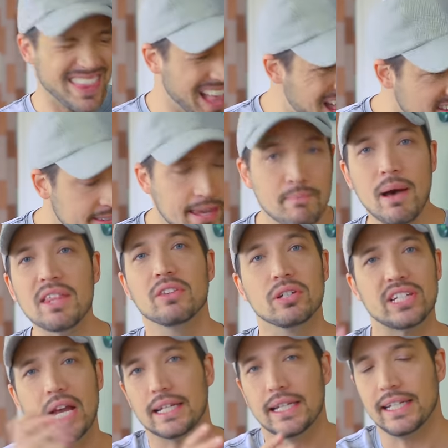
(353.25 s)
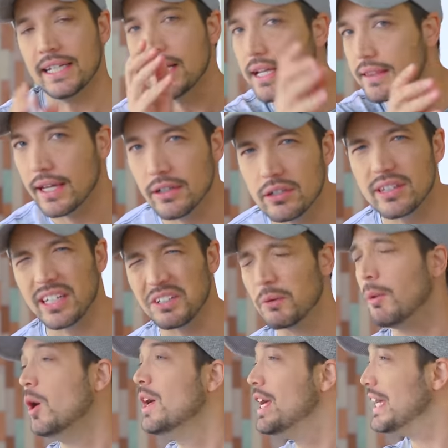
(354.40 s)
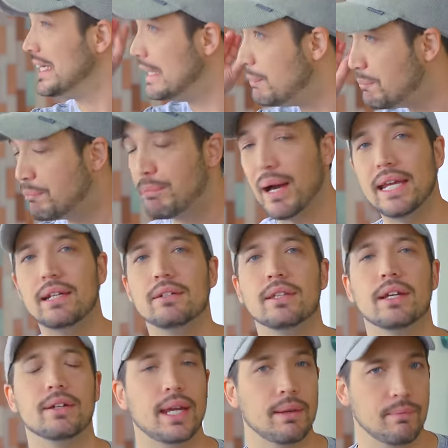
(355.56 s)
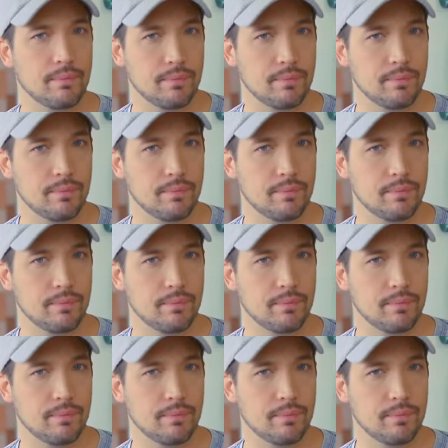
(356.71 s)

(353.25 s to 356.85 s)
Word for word: 何千万の借金になっているっていう人もいっぱいいるんだよね。